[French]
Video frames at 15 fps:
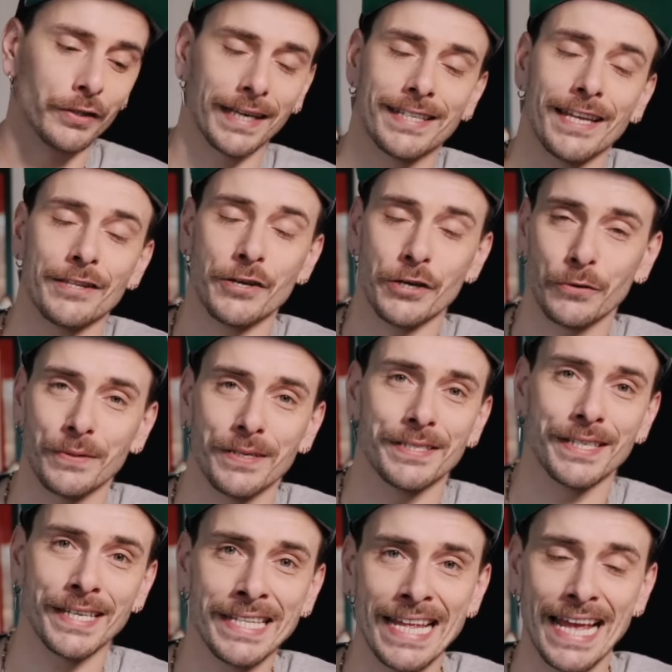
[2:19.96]
recette de
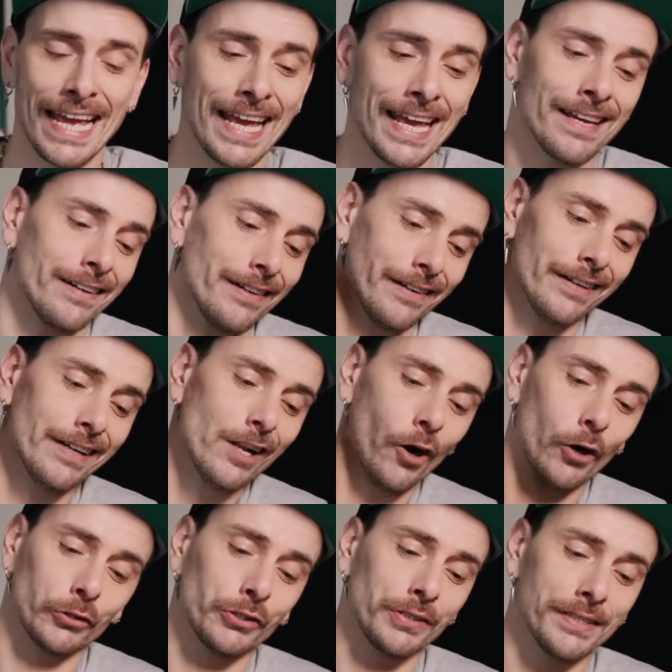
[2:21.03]
cuisine et euh,
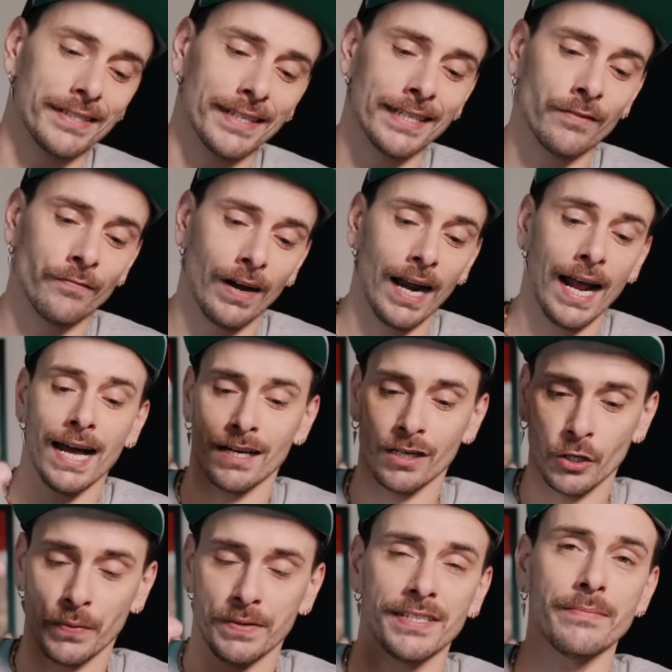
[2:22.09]
on te disait voilà,
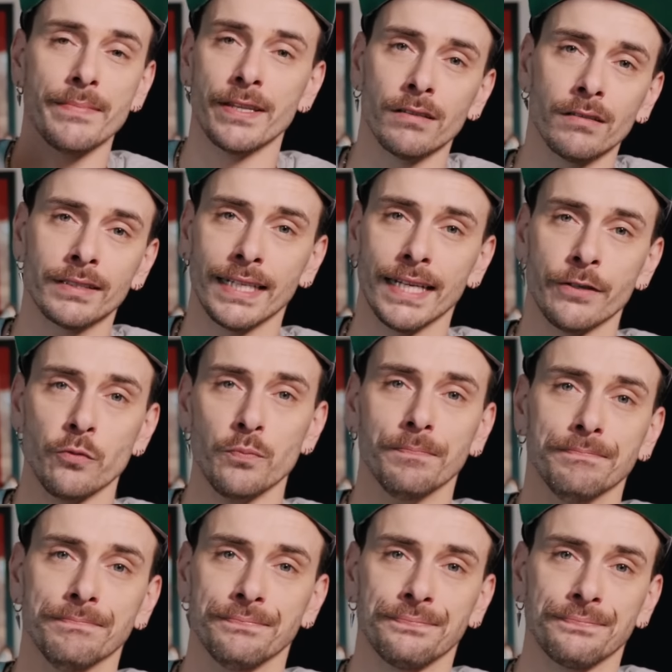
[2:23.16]
cuisine maintenant tes légumes
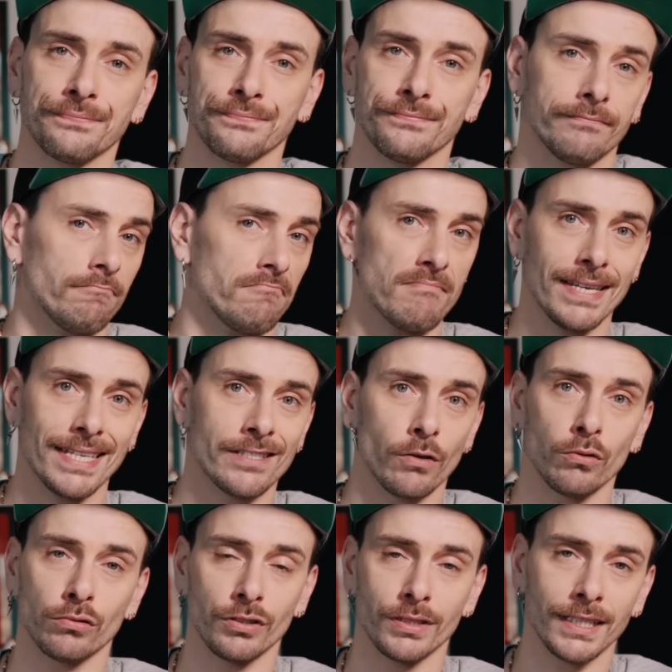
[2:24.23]
mais
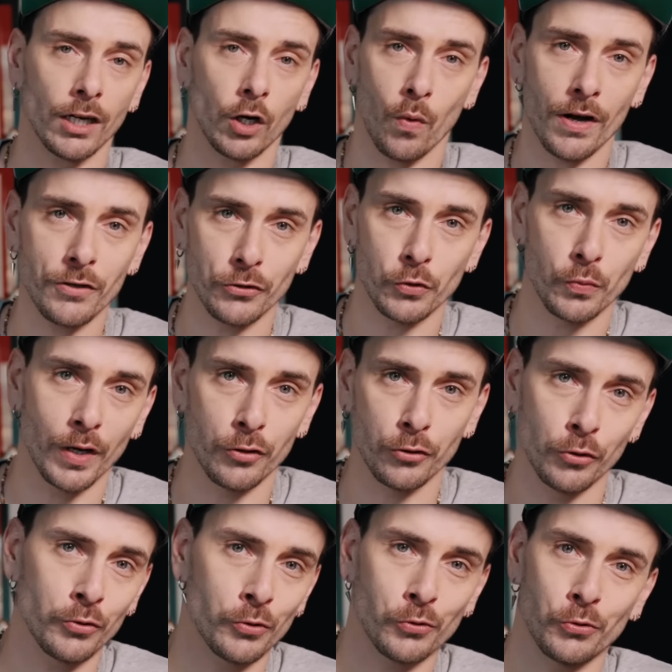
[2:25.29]
sans te dire quoi que ce soit
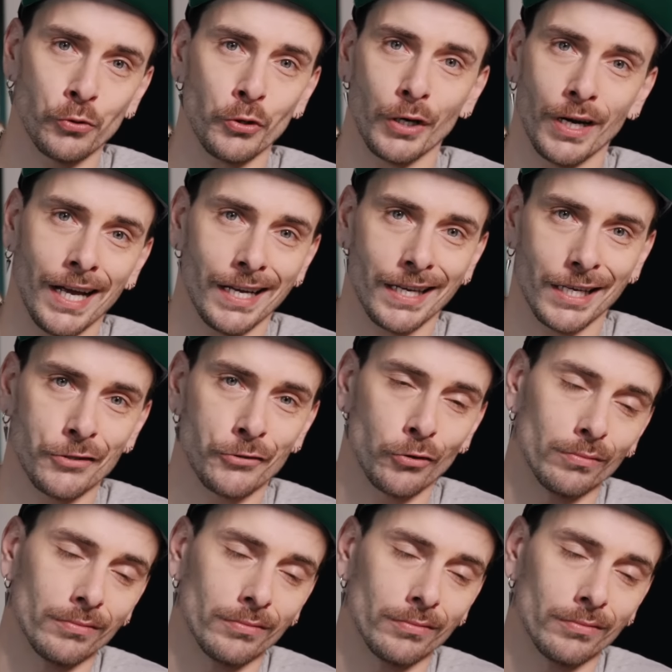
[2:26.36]
d'autre sur la question.